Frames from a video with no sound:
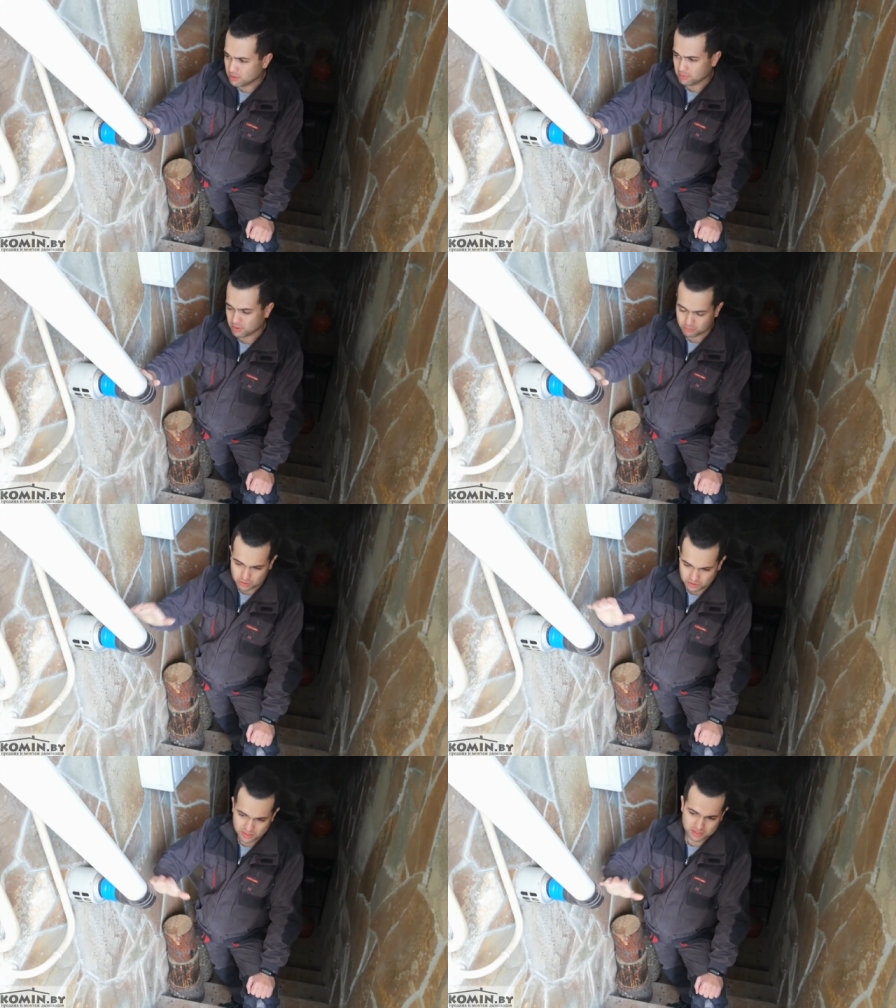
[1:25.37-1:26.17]
Потому
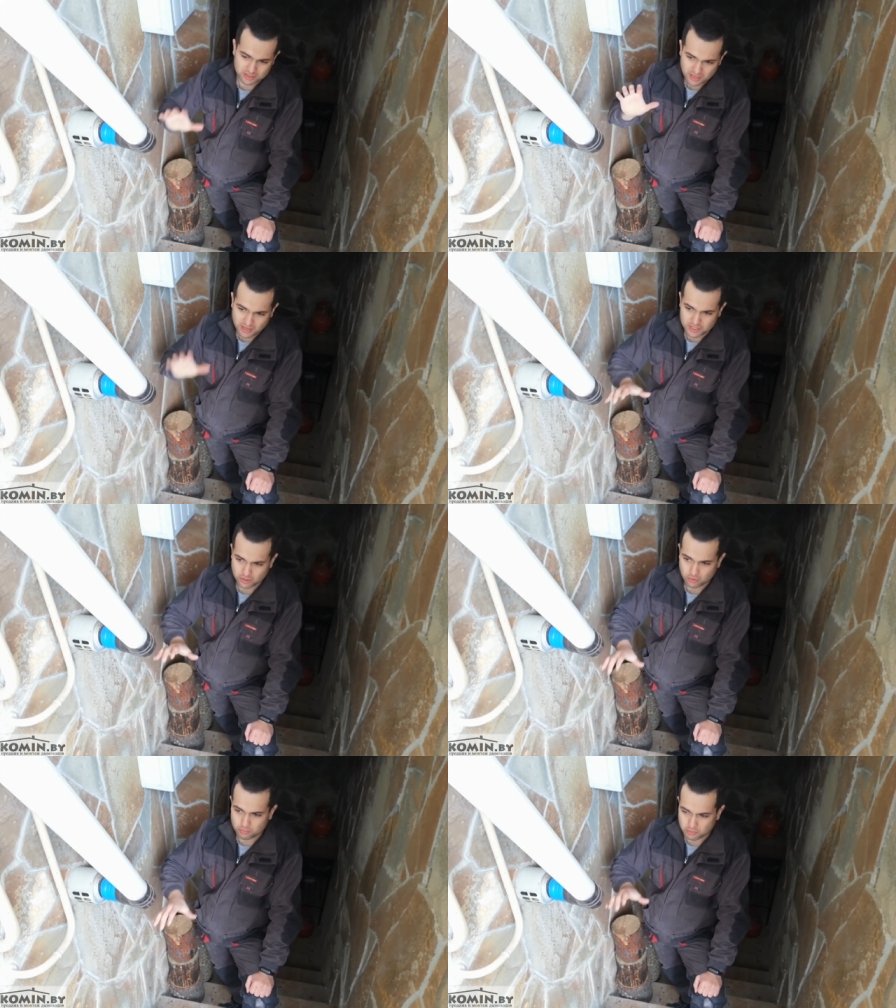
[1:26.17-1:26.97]
что здесь
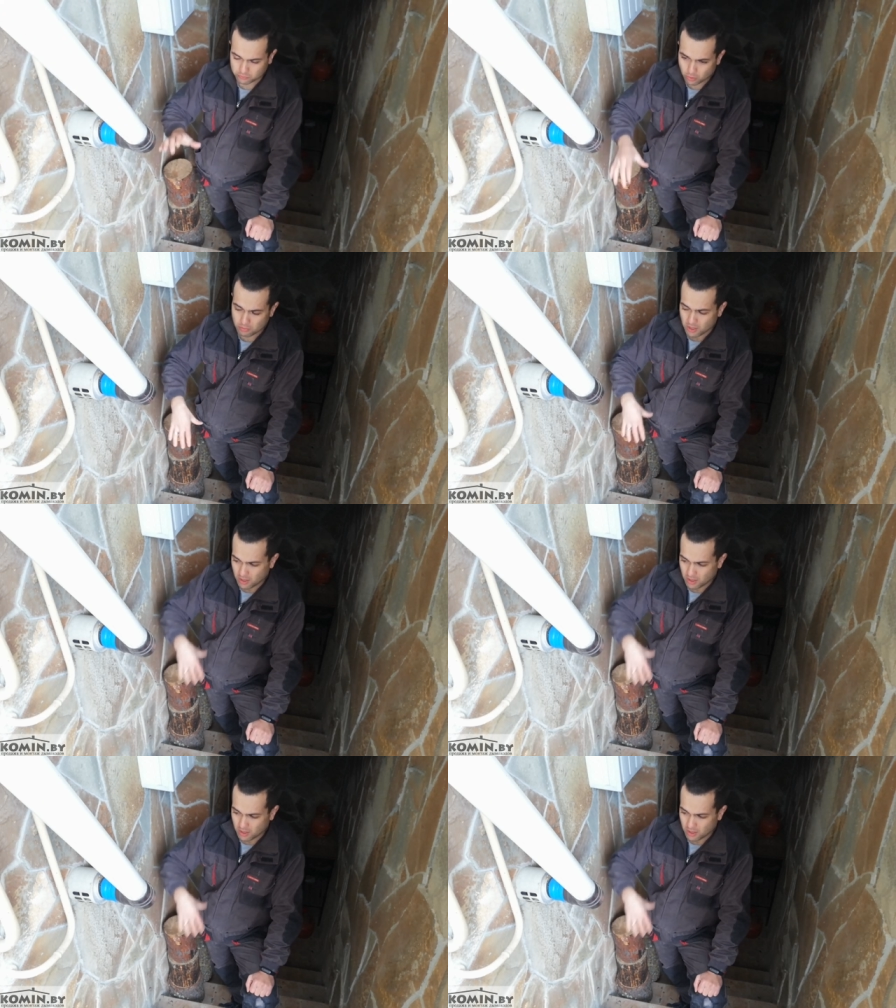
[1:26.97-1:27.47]
заказчик, купив дом,